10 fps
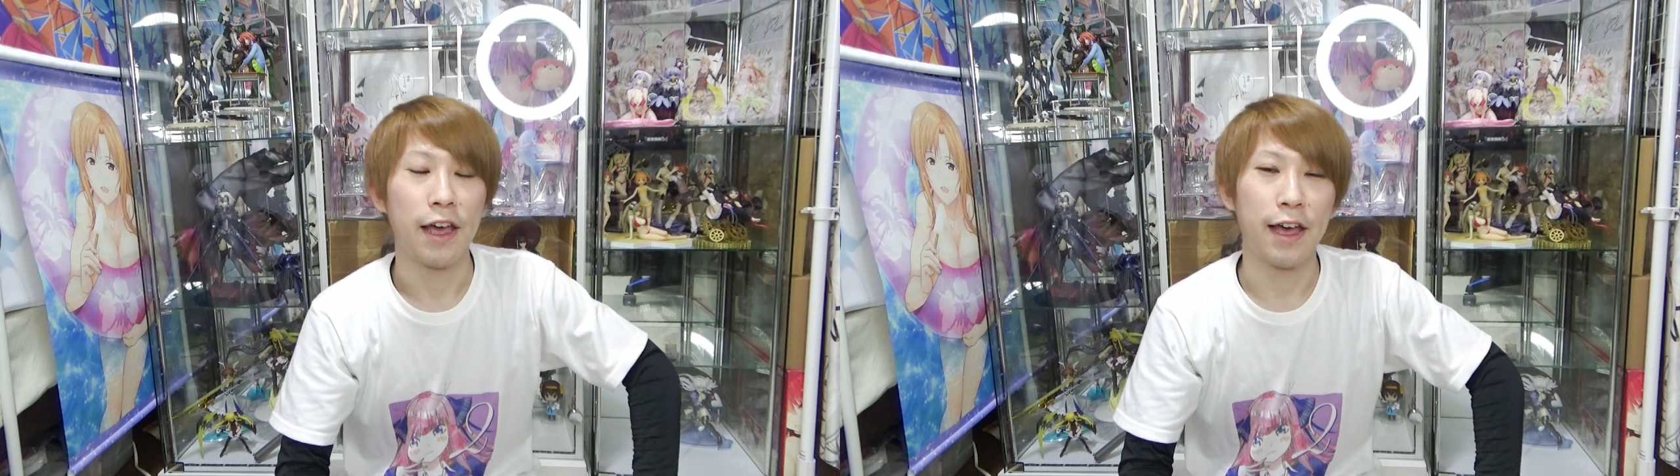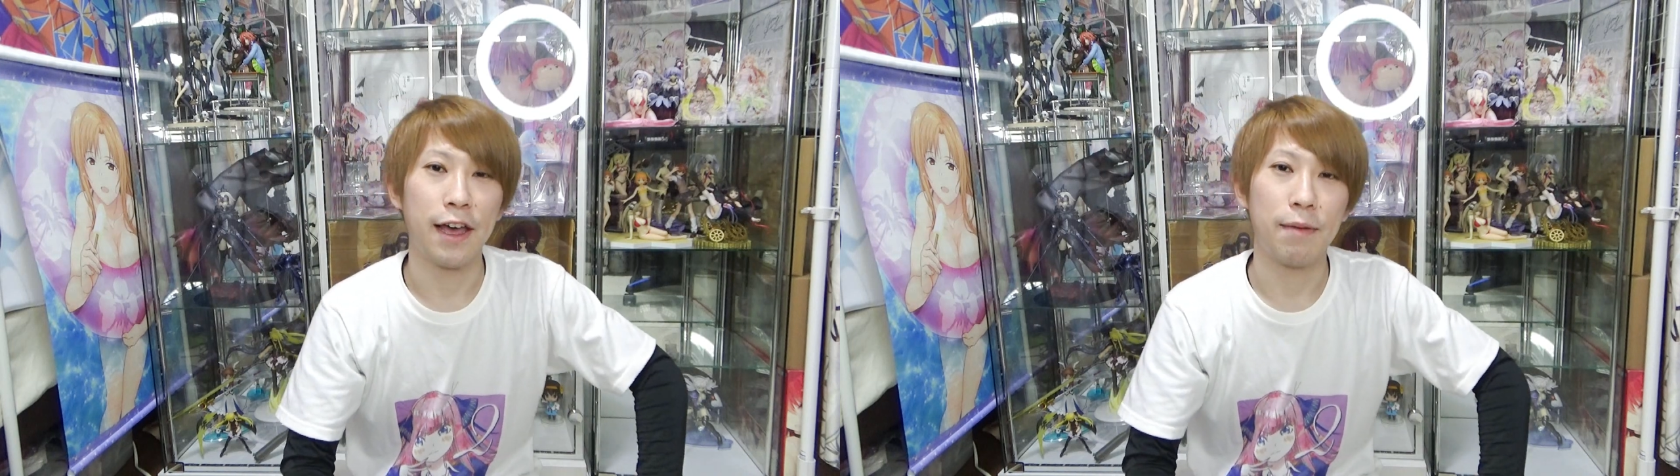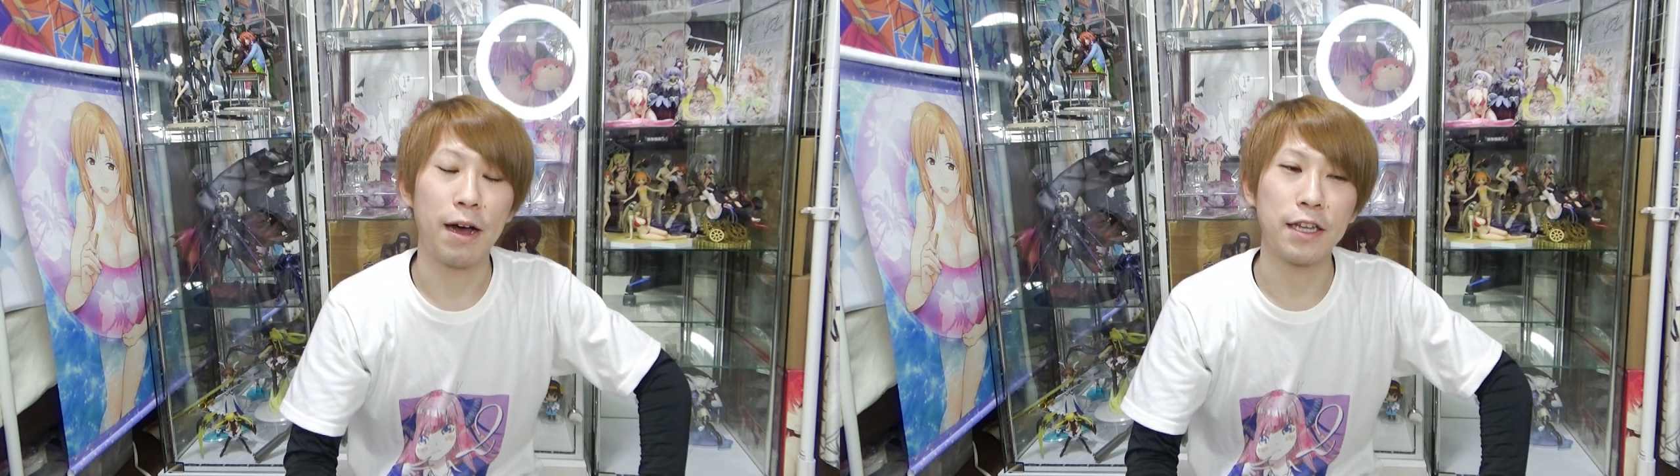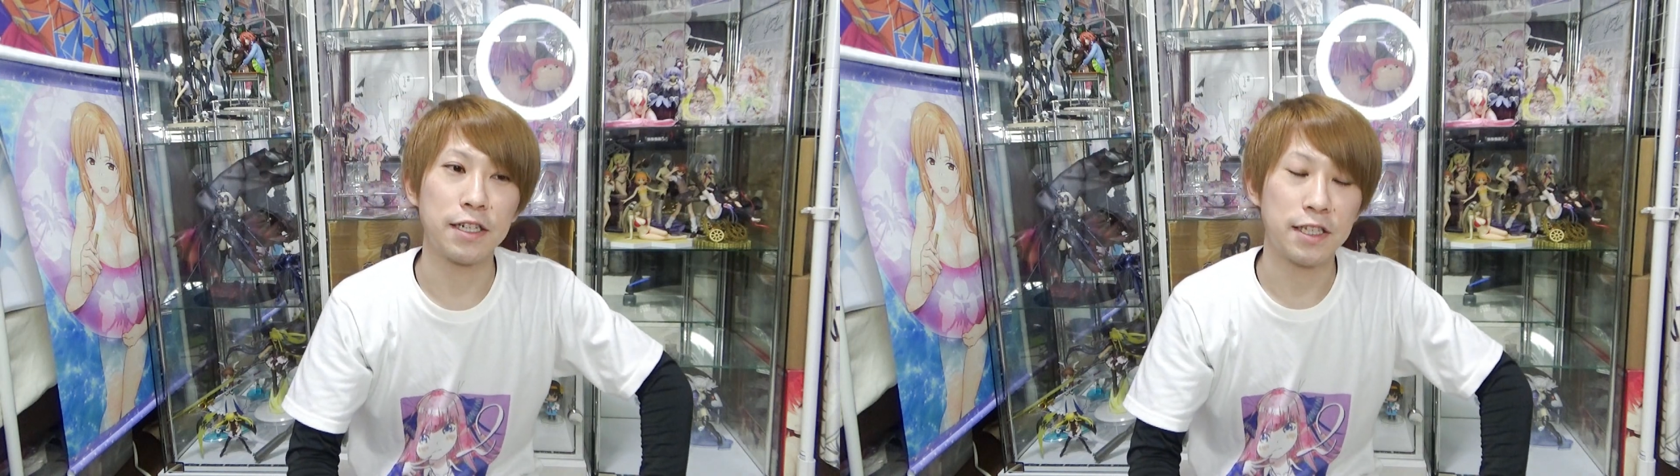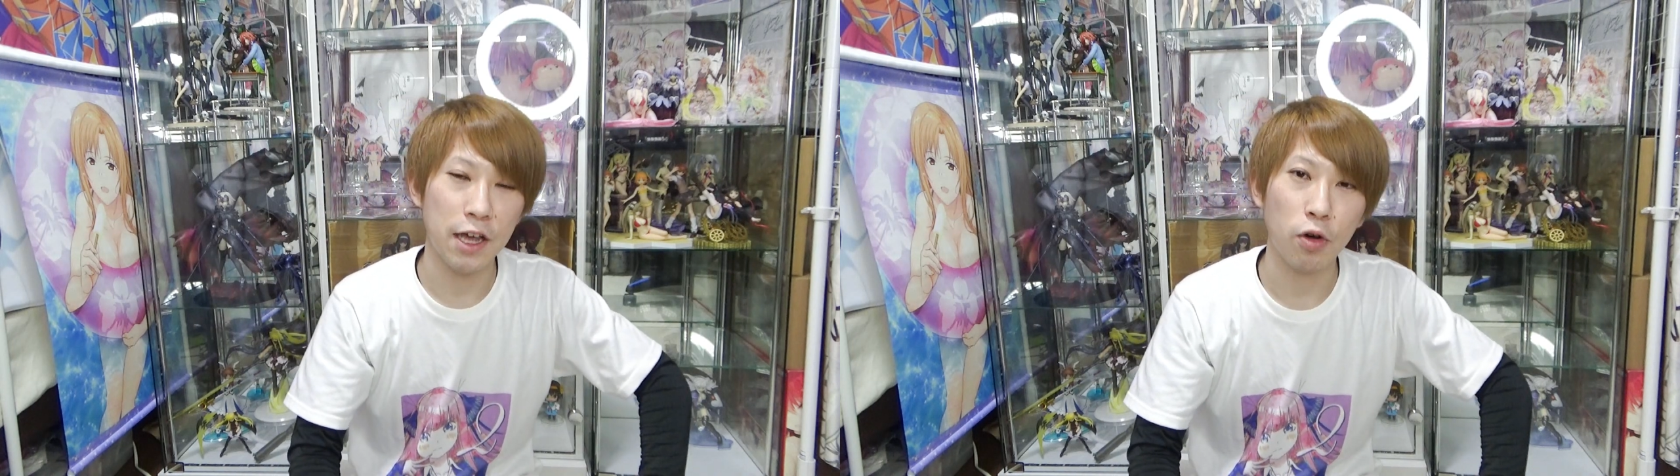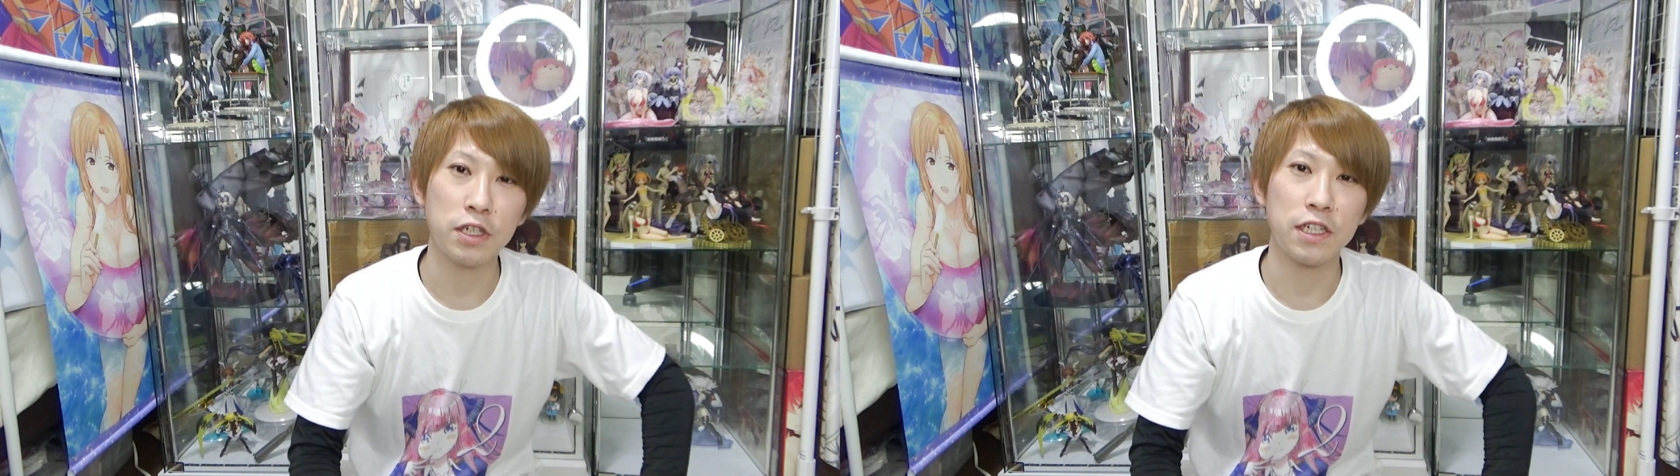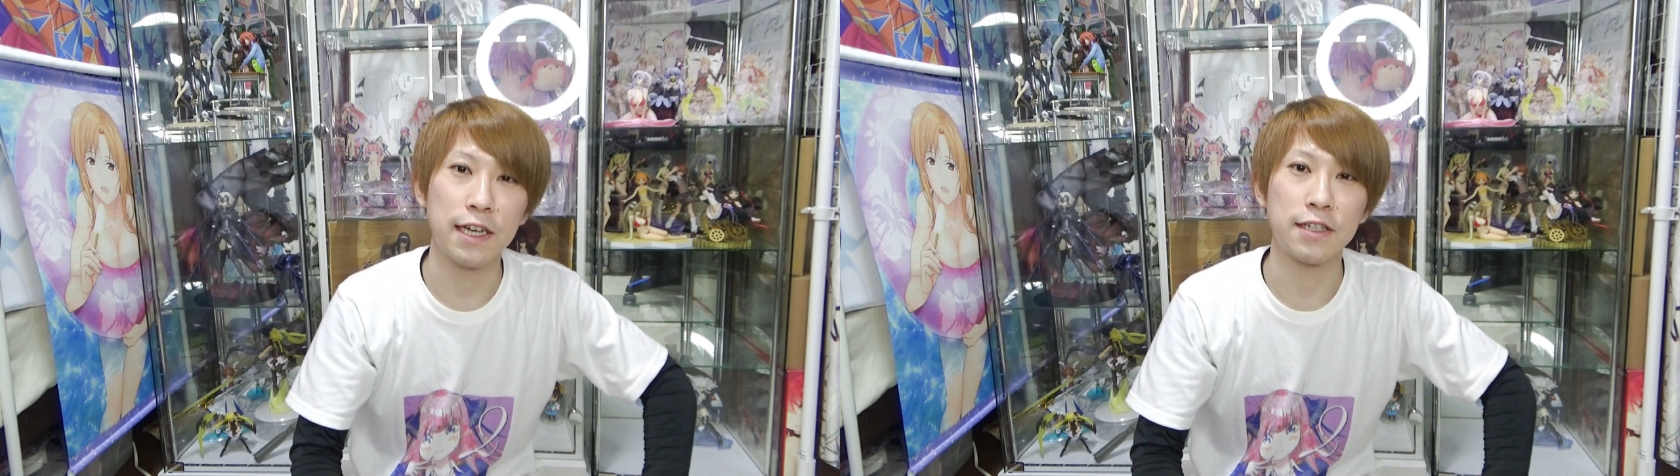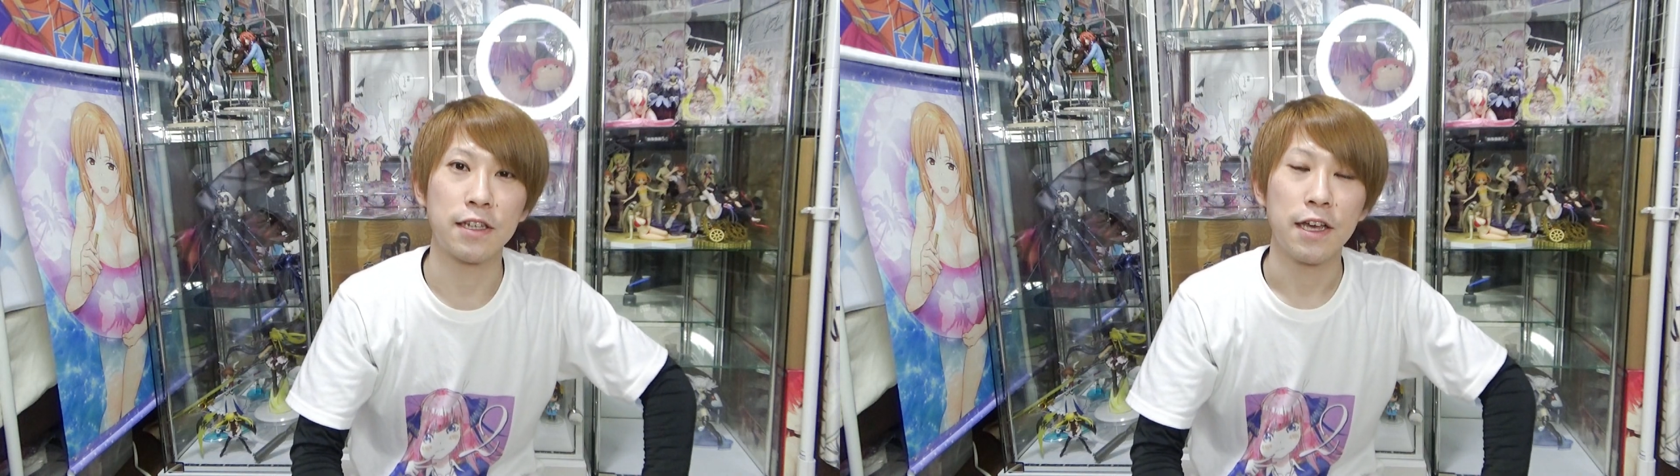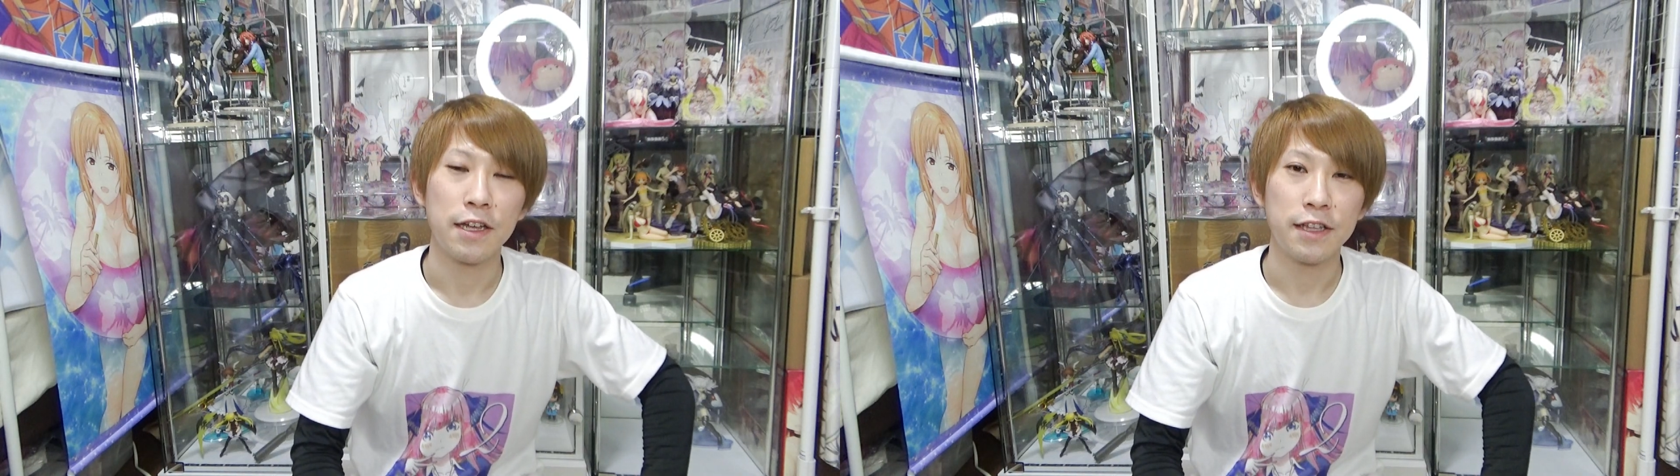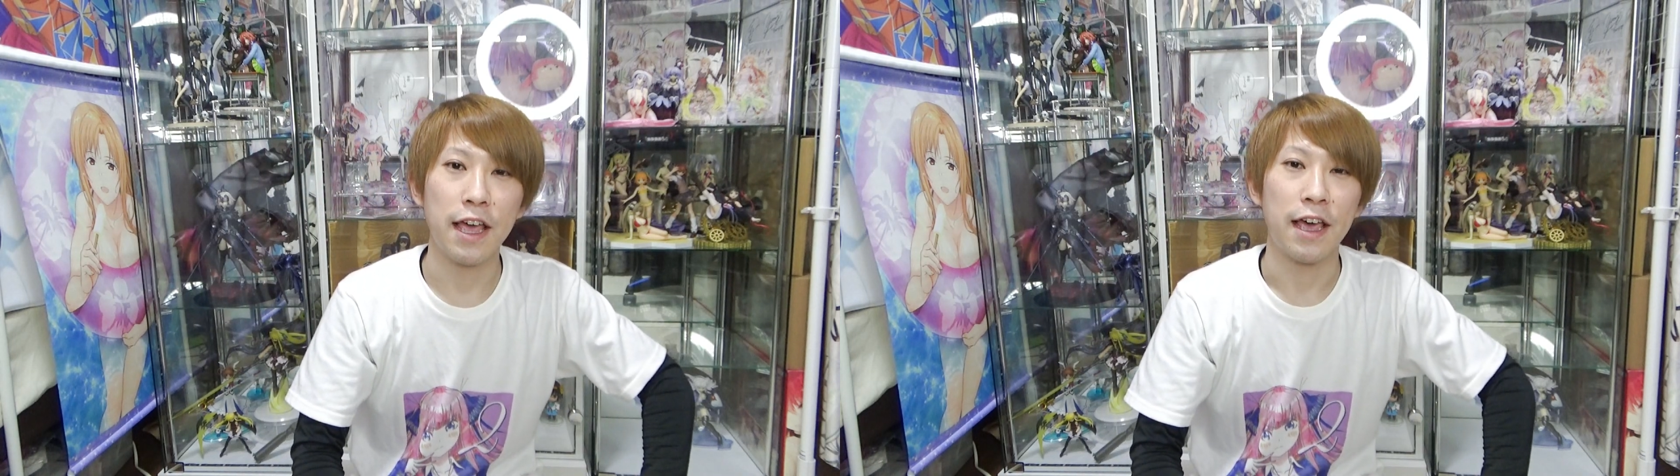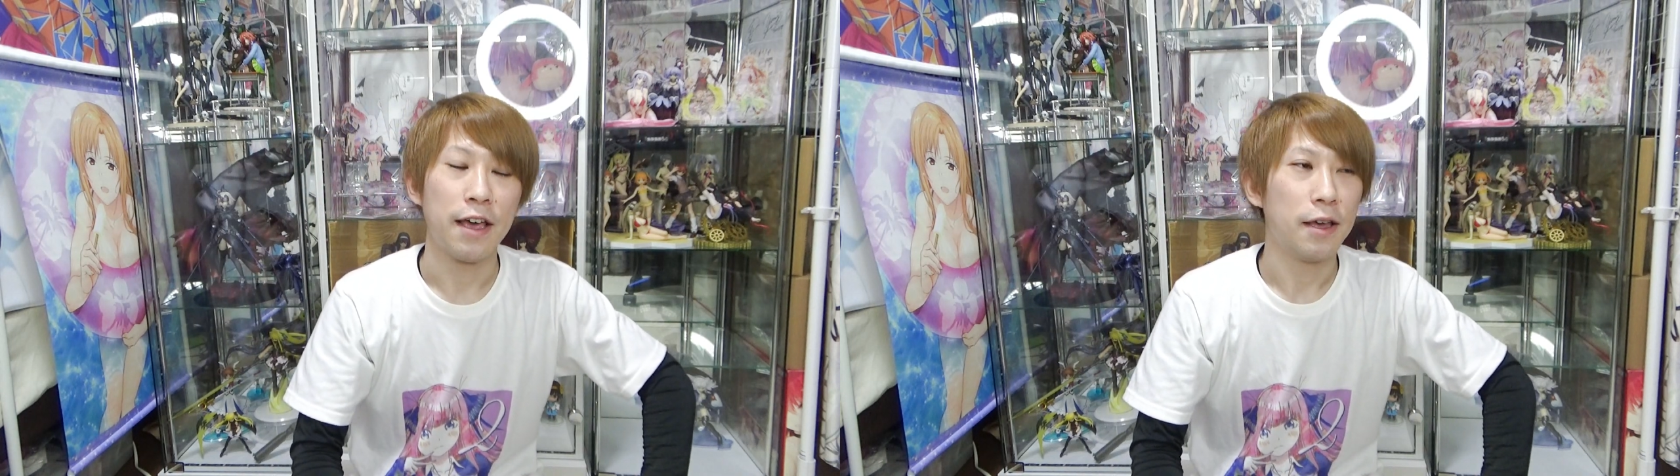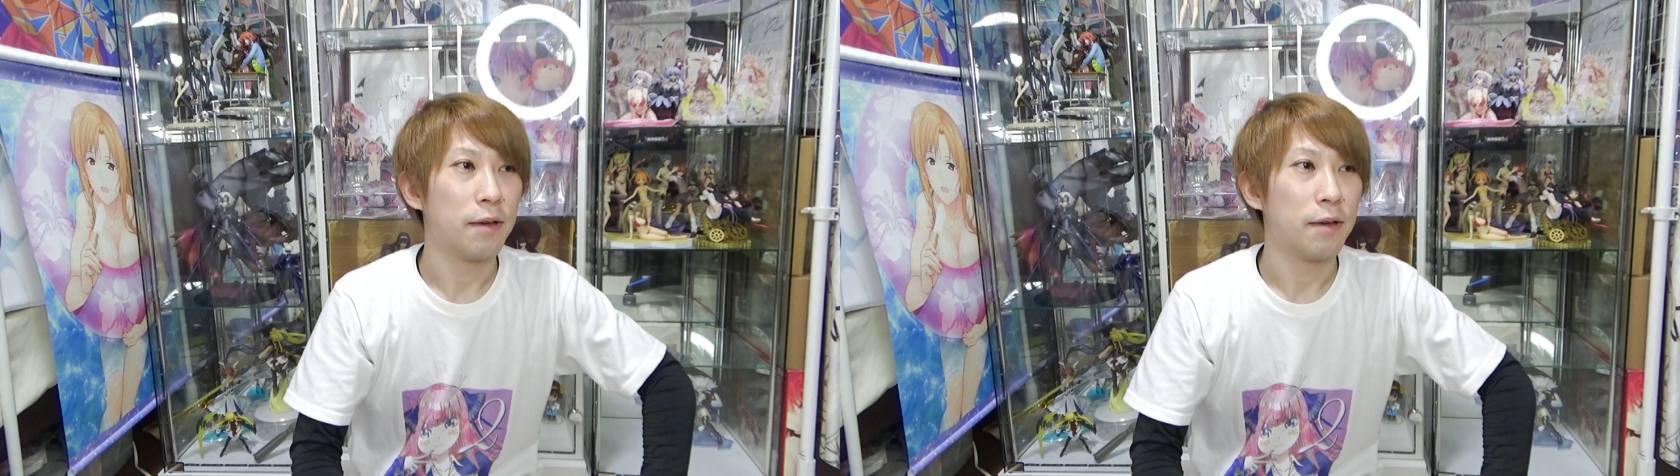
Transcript: えー、真似してほしいですで